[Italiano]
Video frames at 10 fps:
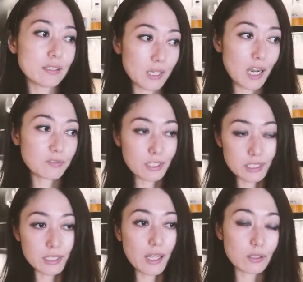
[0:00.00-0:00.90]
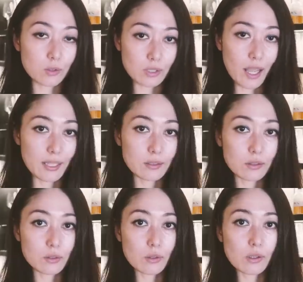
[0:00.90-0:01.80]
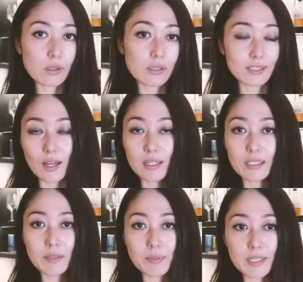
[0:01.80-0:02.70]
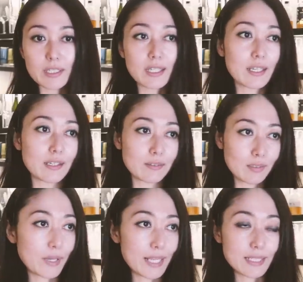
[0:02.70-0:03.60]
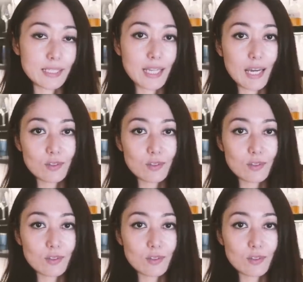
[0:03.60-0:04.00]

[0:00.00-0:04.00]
mi ha affascinato tanto l'Italia perché è un paese di